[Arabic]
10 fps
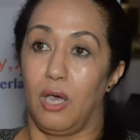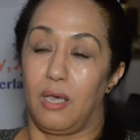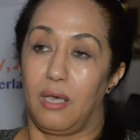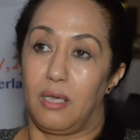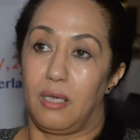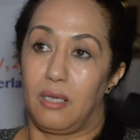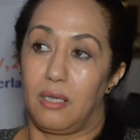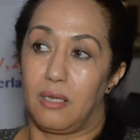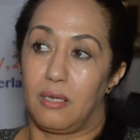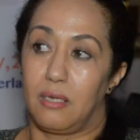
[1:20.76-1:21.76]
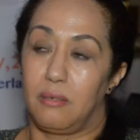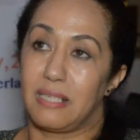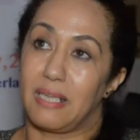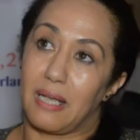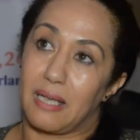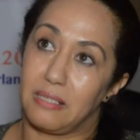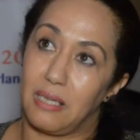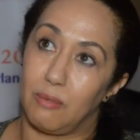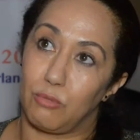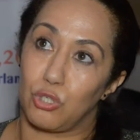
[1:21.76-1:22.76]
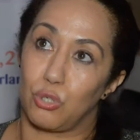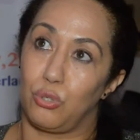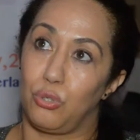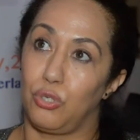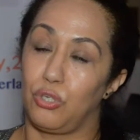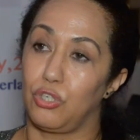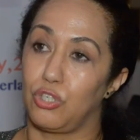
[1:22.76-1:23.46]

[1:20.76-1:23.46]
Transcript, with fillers: الانطلاقه ديال المشروع